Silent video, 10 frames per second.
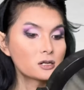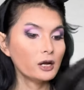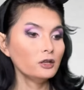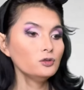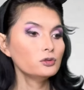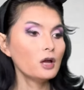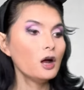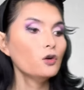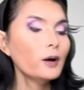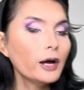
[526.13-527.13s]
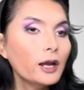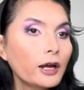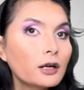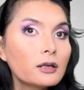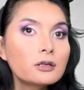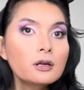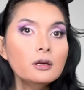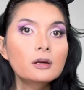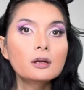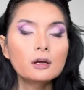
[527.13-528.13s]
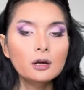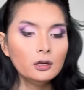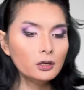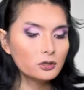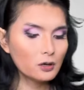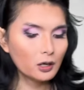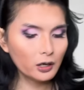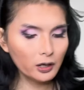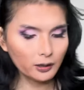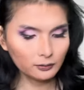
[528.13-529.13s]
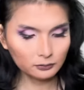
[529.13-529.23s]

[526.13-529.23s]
Kayaknya susah aku pakai liner aja deh ini soalnya